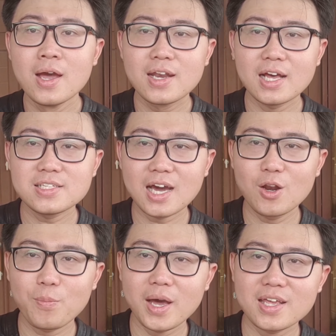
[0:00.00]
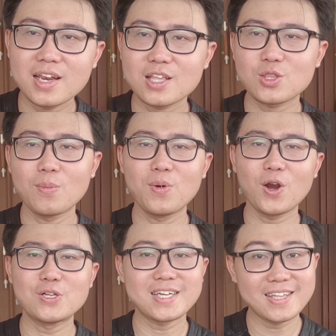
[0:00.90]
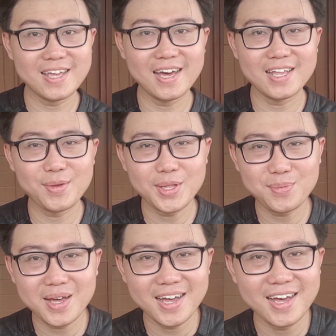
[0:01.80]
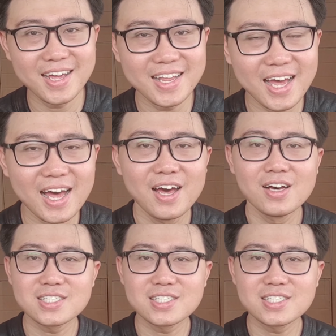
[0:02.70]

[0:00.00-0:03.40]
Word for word: dan jangan lupa diklik tombol loncengnya teman-teman ya